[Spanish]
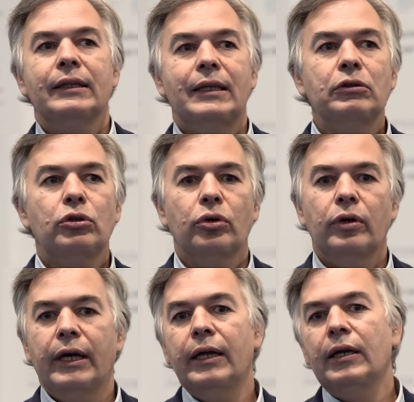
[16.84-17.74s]

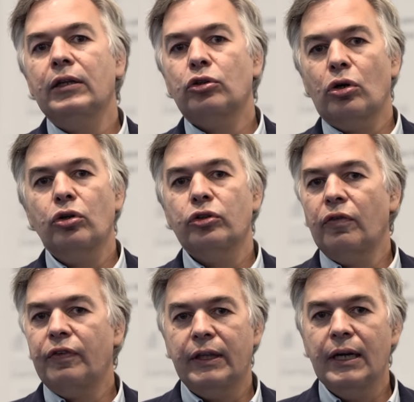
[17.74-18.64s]
tanto en entornos
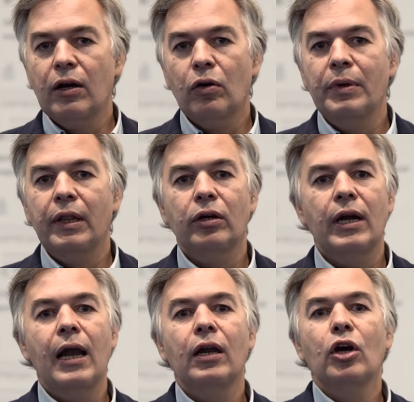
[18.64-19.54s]
de oficina
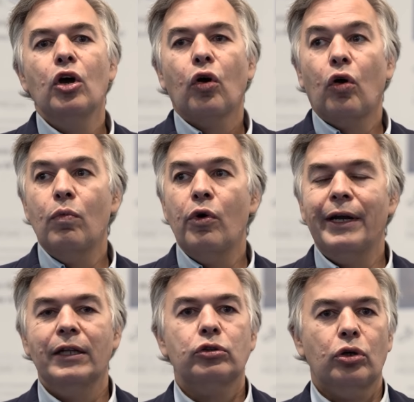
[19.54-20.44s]
convencional como
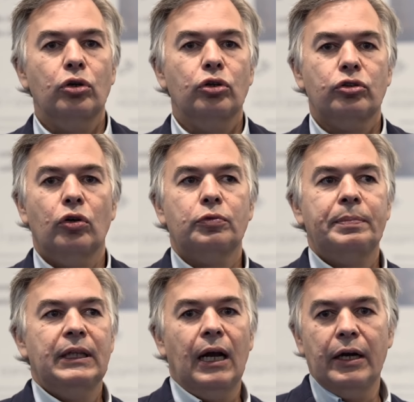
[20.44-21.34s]
en entornos
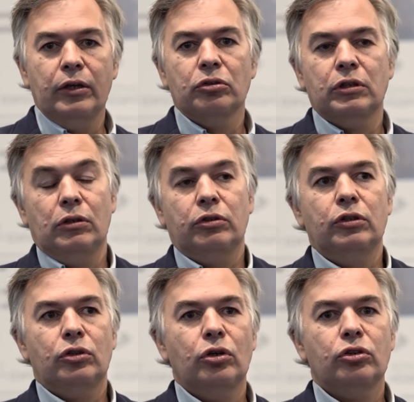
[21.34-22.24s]
hospitalarios. En los
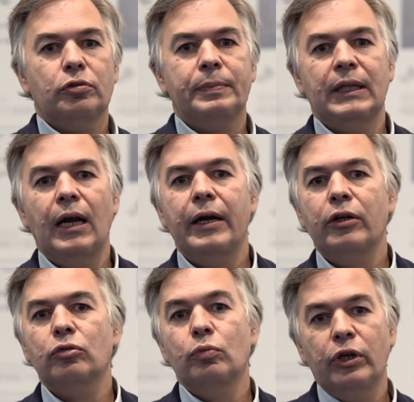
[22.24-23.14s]
entornos
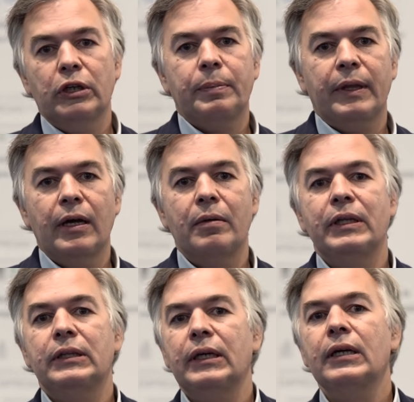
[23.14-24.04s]
hospitalarios, muy
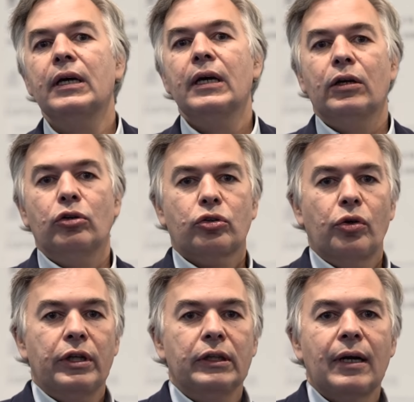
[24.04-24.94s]
especialmente, nos
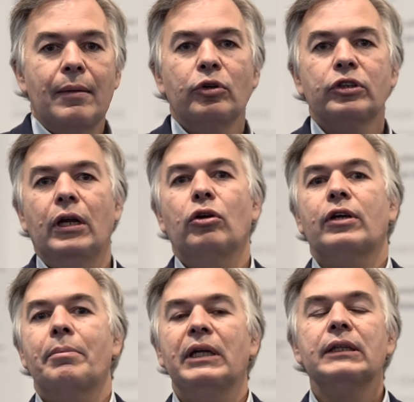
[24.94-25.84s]
concentramos en
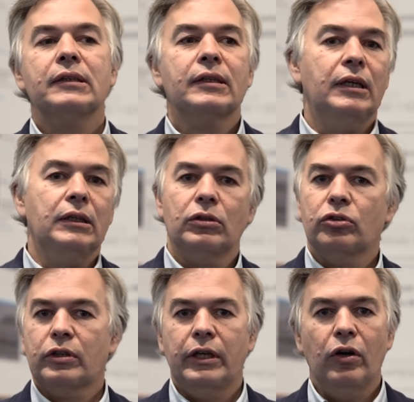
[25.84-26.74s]
los ambientes
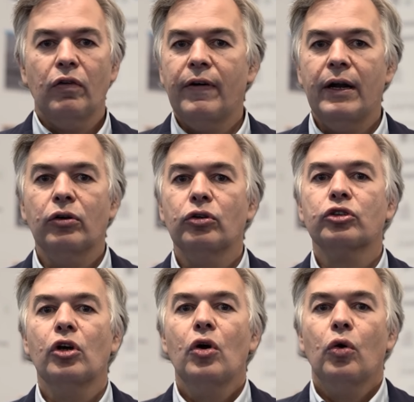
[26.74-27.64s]
críticos,
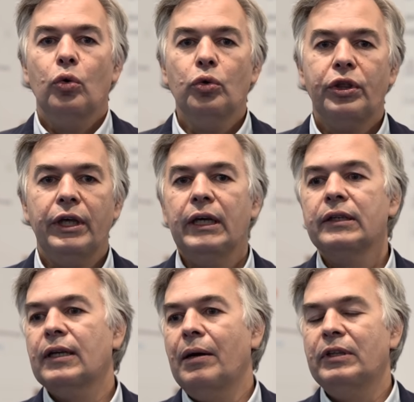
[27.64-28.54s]
quirófanos,
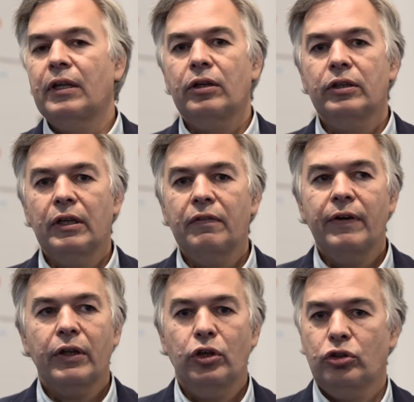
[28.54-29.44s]
UCIs, habitaciones de
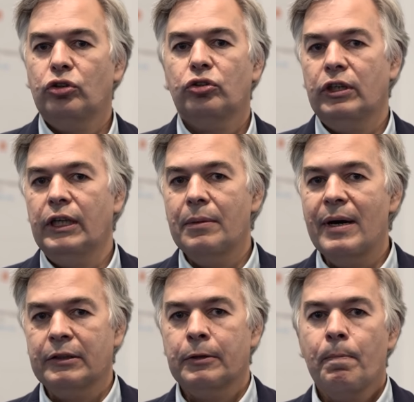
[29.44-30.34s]
infecciosos y
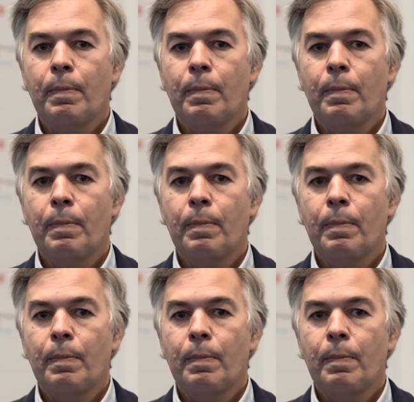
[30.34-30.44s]
demás.